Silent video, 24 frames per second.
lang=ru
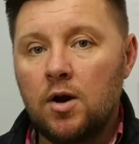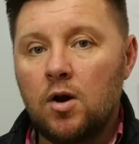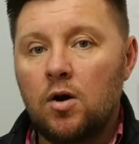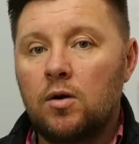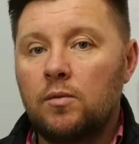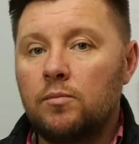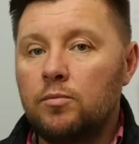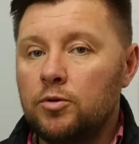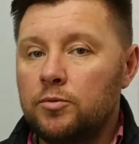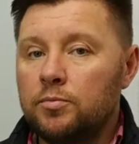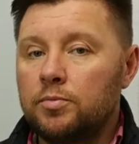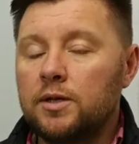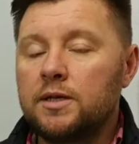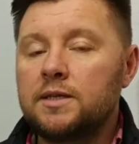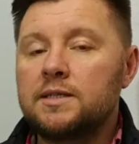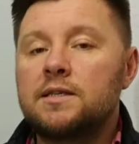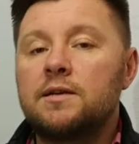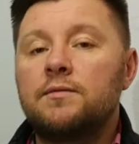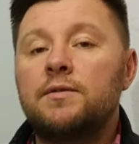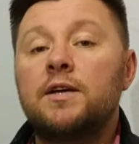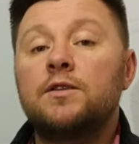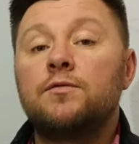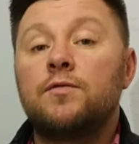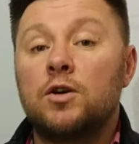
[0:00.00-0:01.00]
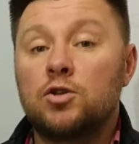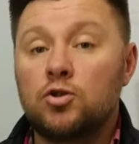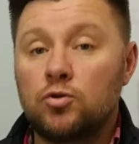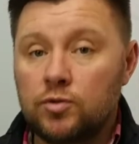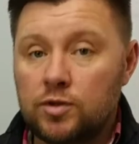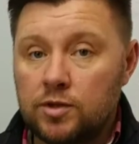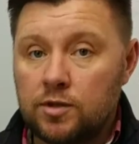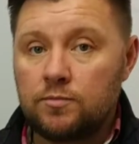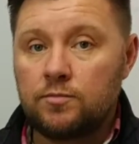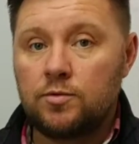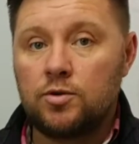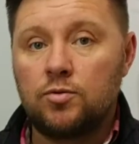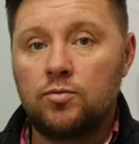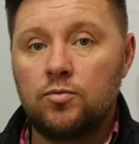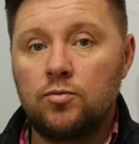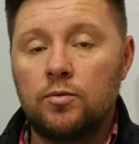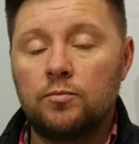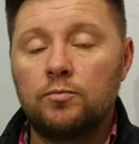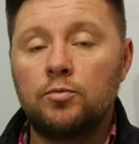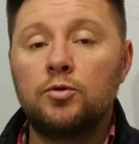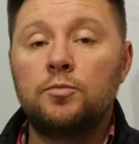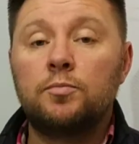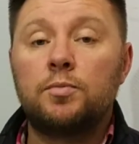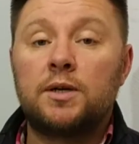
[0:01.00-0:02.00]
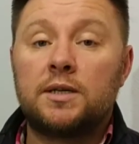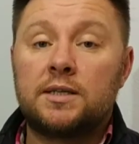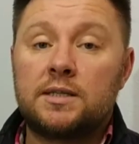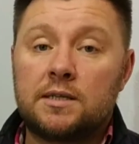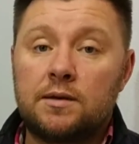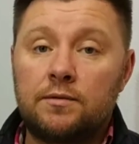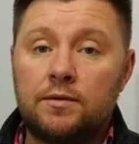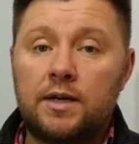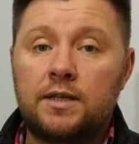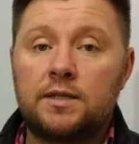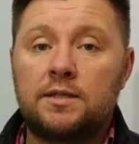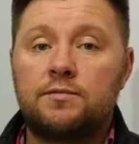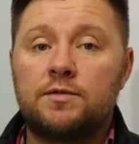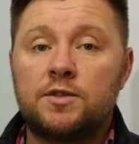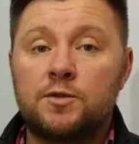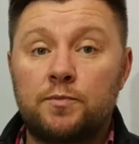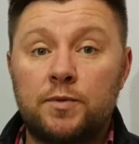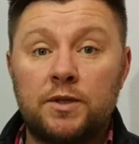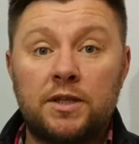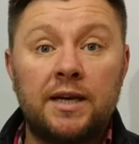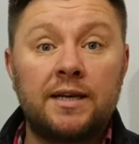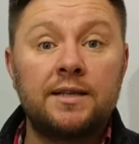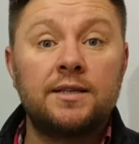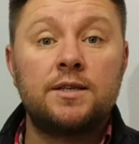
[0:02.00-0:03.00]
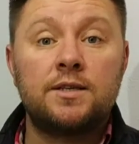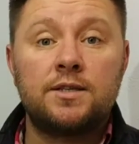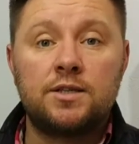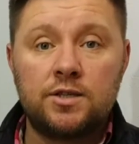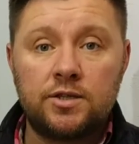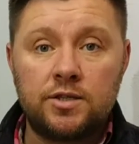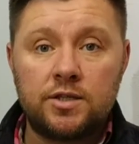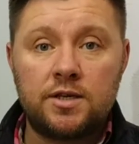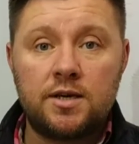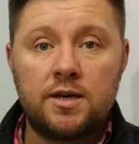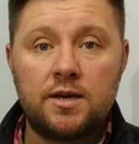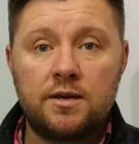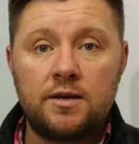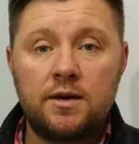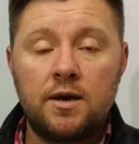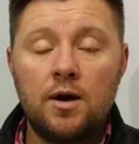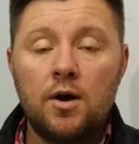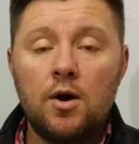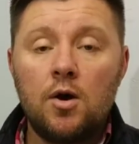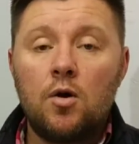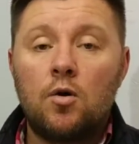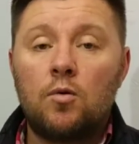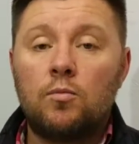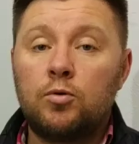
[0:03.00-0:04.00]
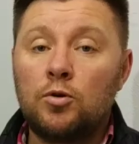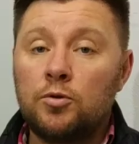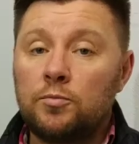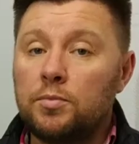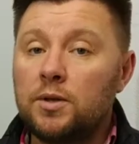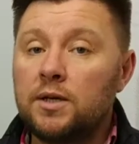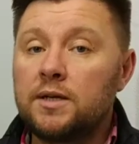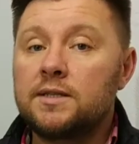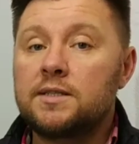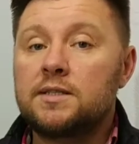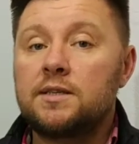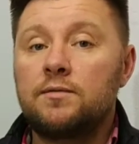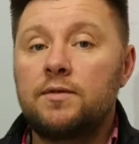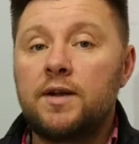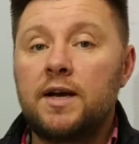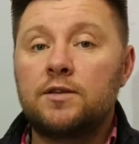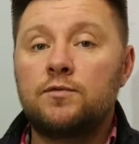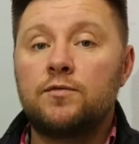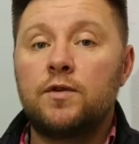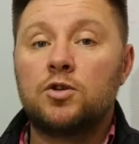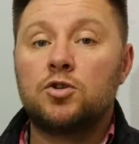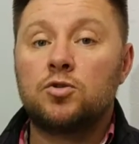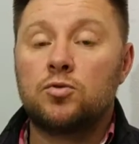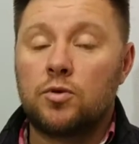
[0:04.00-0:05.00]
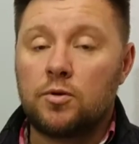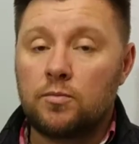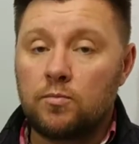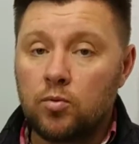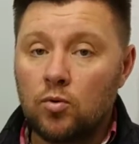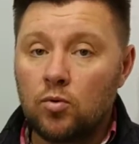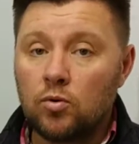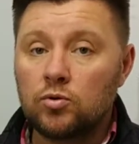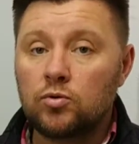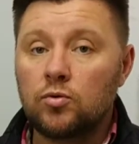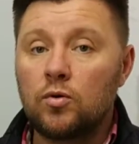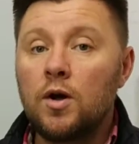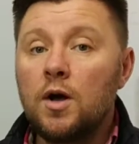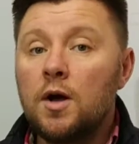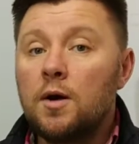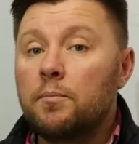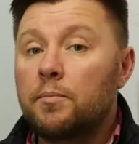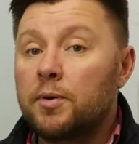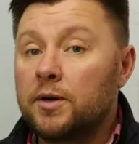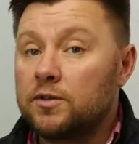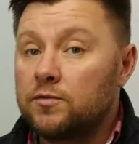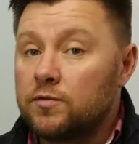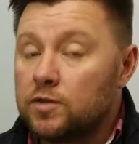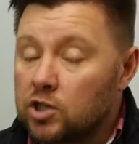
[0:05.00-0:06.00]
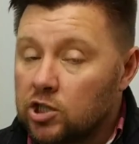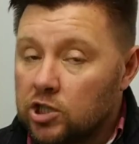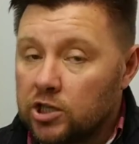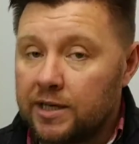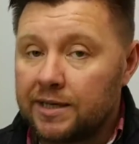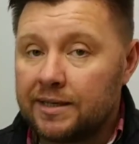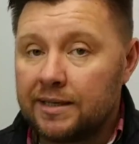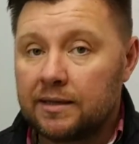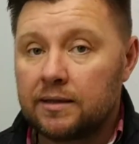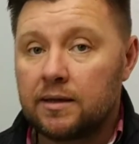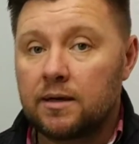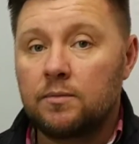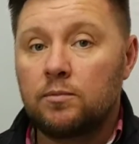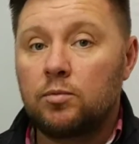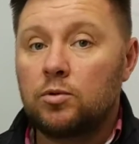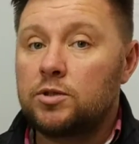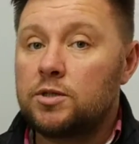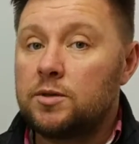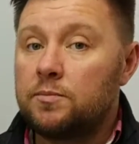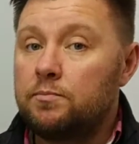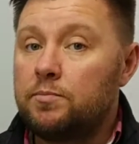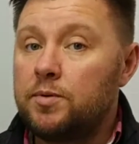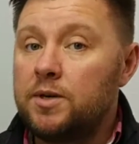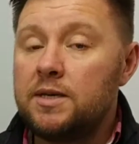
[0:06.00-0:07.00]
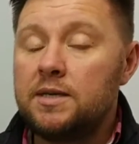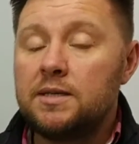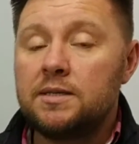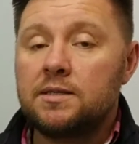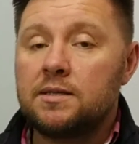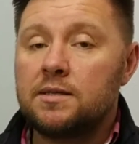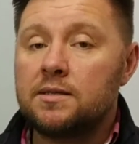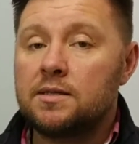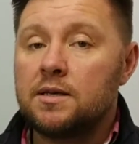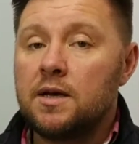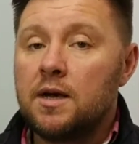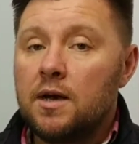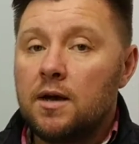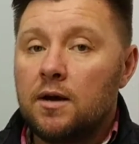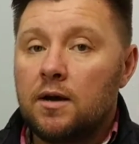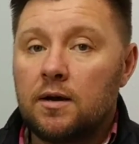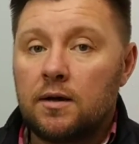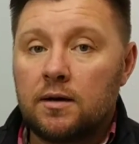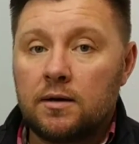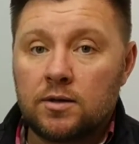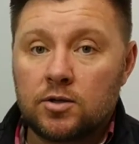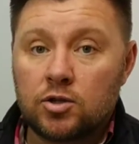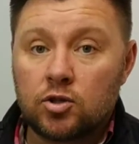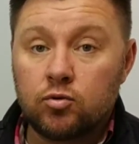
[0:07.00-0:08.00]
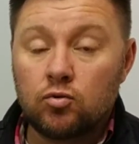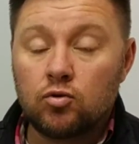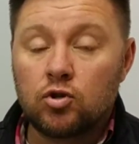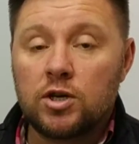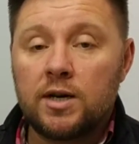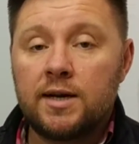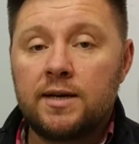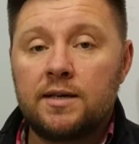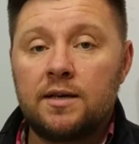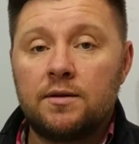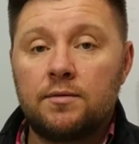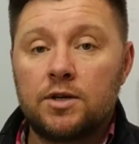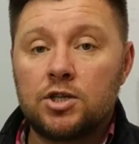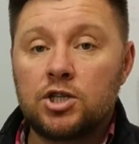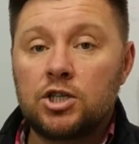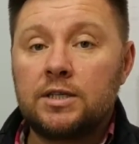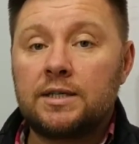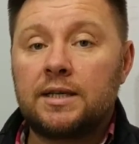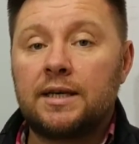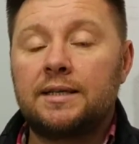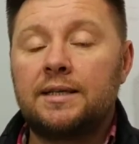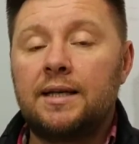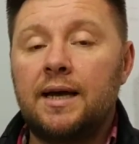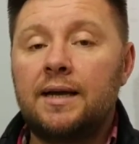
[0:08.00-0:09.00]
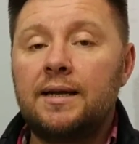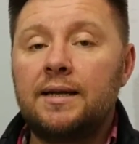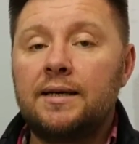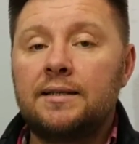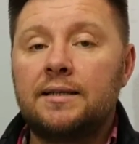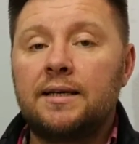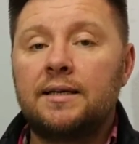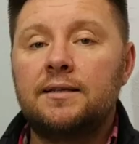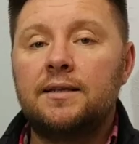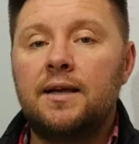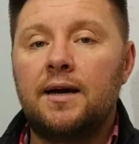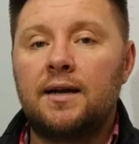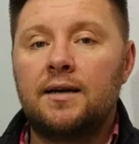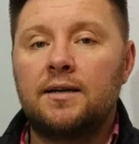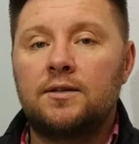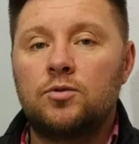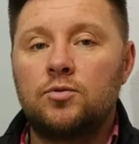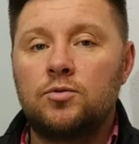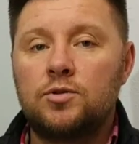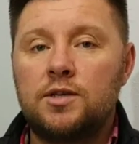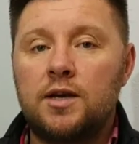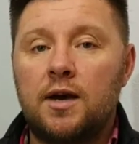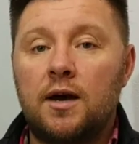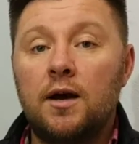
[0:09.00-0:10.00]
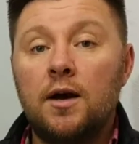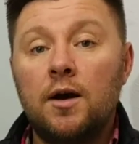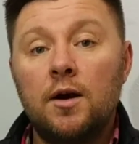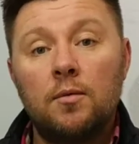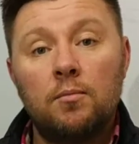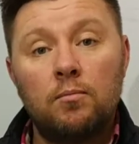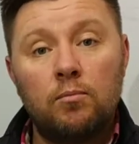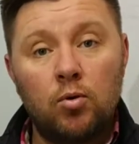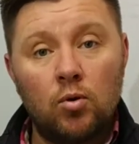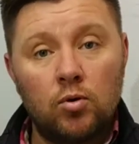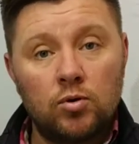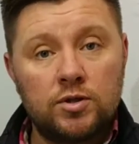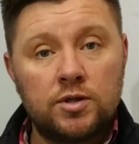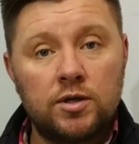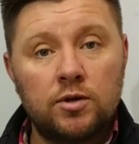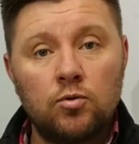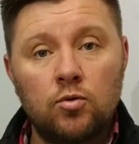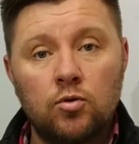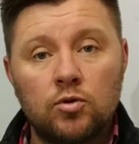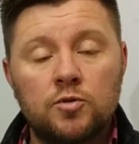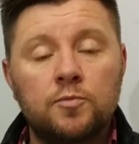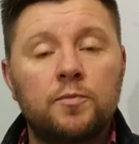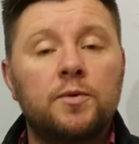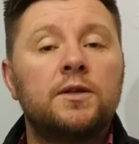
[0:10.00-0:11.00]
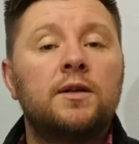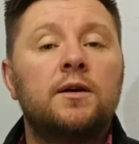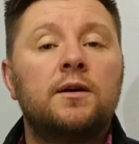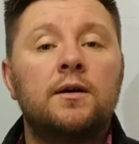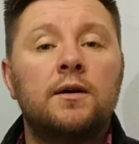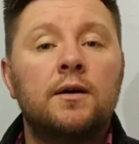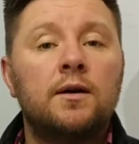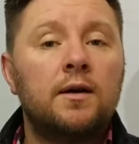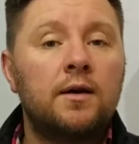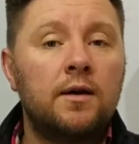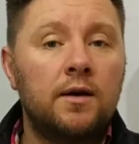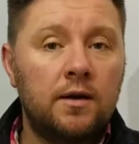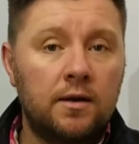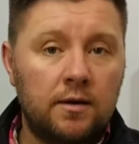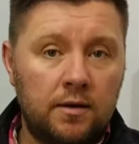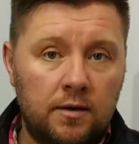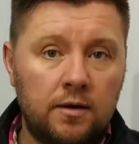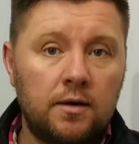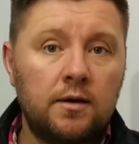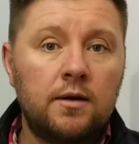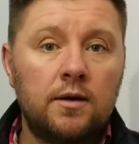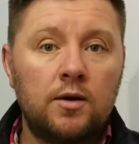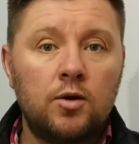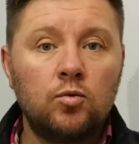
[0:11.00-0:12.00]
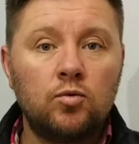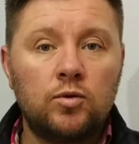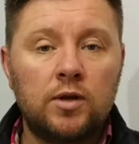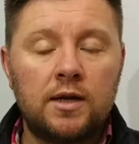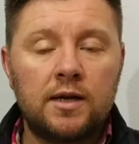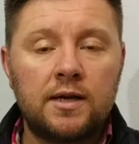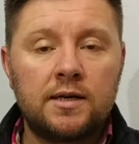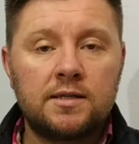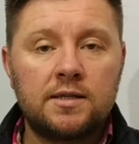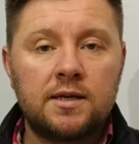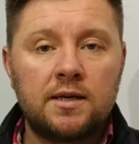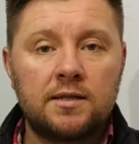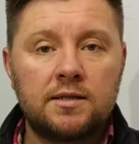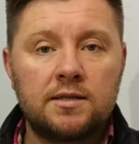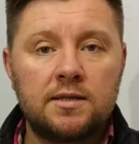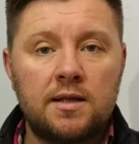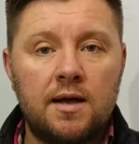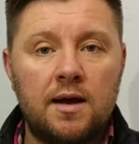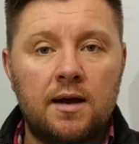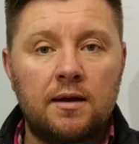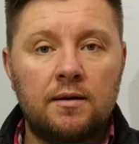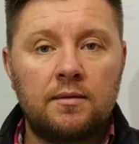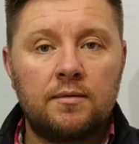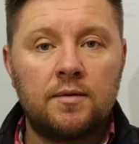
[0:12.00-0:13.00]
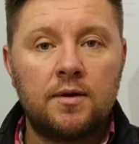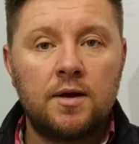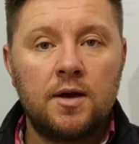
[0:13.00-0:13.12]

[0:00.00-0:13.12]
Он будет благословлять вашу семью, Он будет благословлять воспитание детей, Он будет благословлять вашу работу, продвижение на работе, бизнес, э, служение ваше и так далее, и так далее, друзья. Бойся Господа и удаляйся от зла.